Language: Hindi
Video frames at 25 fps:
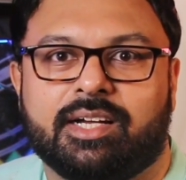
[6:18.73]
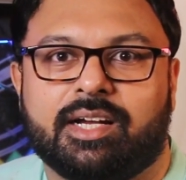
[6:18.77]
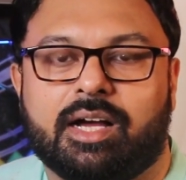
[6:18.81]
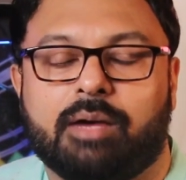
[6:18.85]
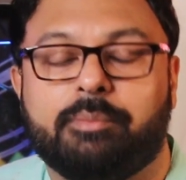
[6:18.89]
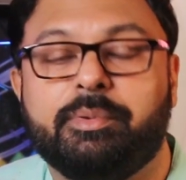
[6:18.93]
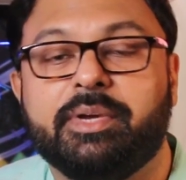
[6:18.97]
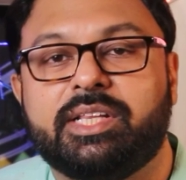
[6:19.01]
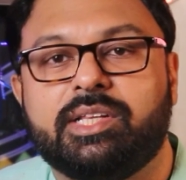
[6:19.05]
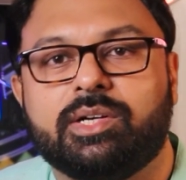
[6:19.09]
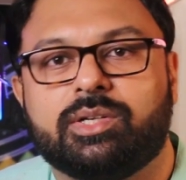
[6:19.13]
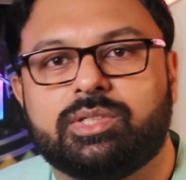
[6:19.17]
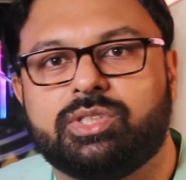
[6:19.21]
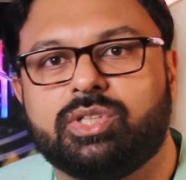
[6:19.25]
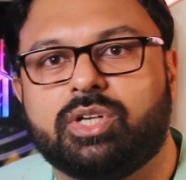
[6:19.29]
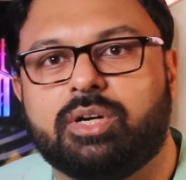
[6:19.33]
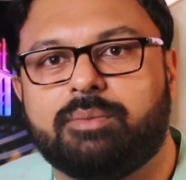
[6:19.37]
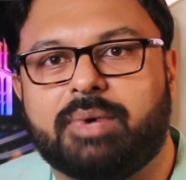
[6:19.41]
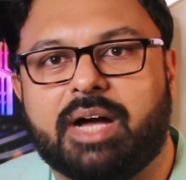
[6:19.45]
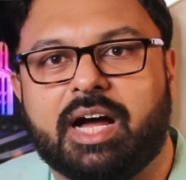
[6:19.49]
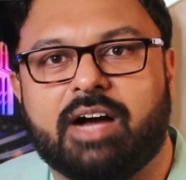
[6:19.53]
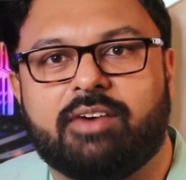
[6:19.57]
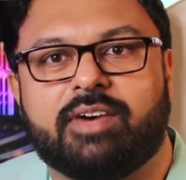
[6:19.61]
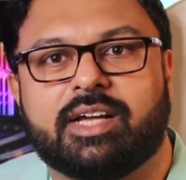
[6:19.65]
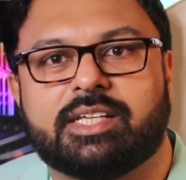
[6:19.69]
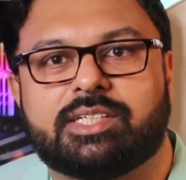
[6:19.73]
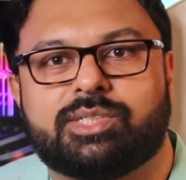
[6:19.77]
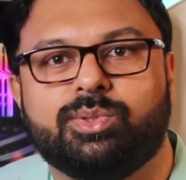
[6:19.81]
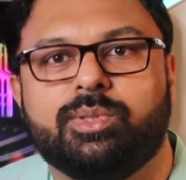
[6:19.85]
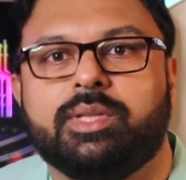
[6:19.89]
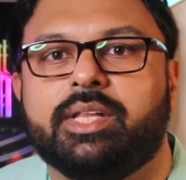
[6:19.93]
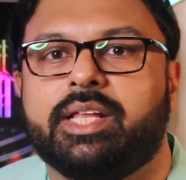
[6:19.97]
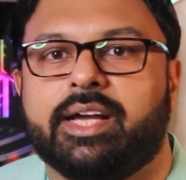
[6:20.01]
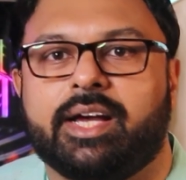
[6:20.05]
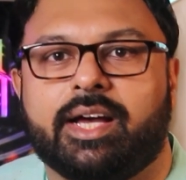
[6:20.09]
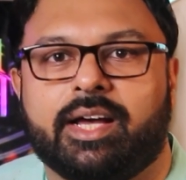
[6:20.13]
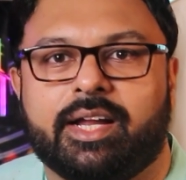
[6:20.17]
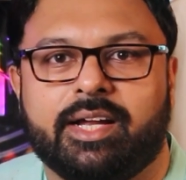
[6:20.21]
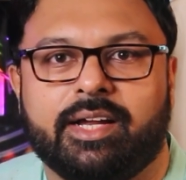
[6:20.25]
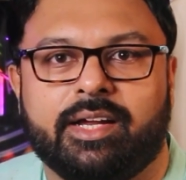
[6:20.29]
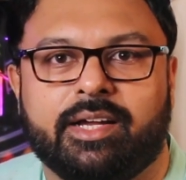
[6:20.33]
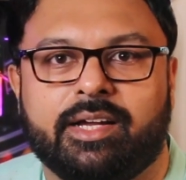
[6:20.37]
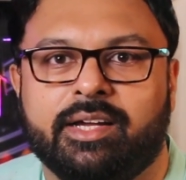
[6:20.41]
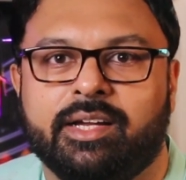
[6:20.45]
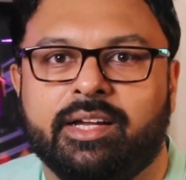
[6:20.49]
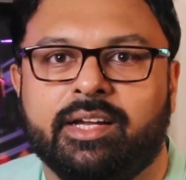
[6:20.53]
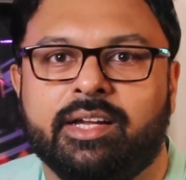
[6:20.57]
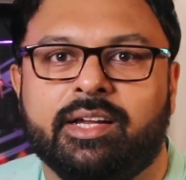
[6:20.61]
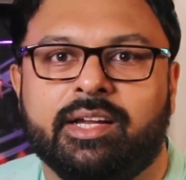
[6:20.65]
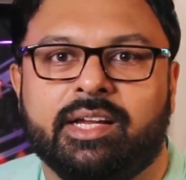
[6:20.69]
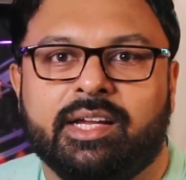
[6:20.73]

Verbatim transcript: अभी तक जो आप आवाज़ सुनते आ रहे हैं